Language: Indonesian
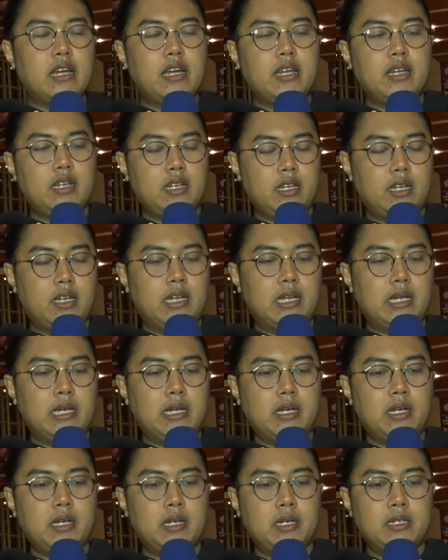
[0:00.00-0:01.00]
dan
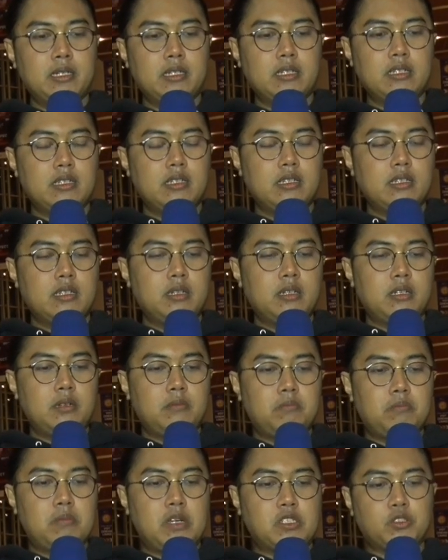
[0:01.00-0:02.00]
uh,
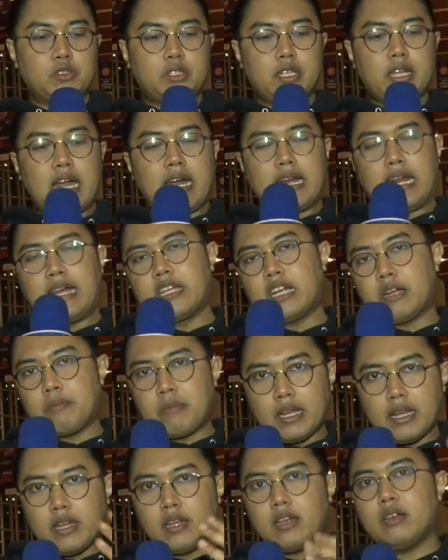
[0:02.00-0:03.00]
maksudnya arahnya
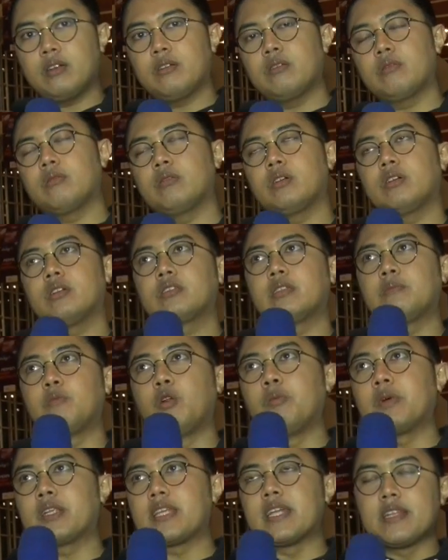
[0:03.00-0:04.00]
kemana
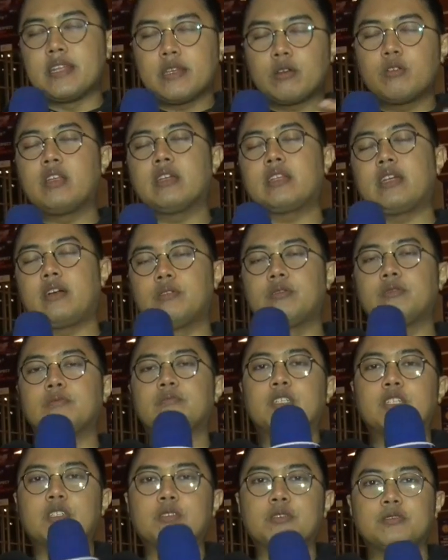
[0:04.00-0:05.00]
sebelum ngerjain ini gue udah tahu
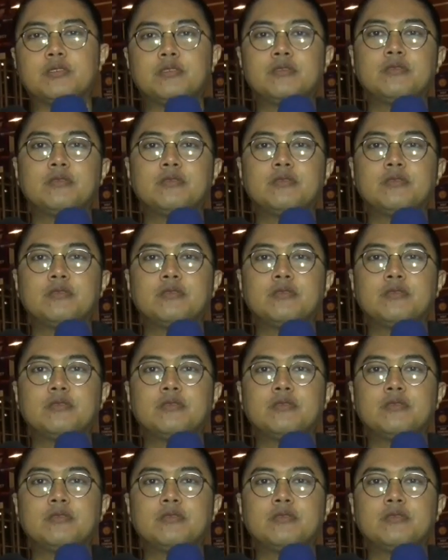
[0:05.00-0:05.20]
begitu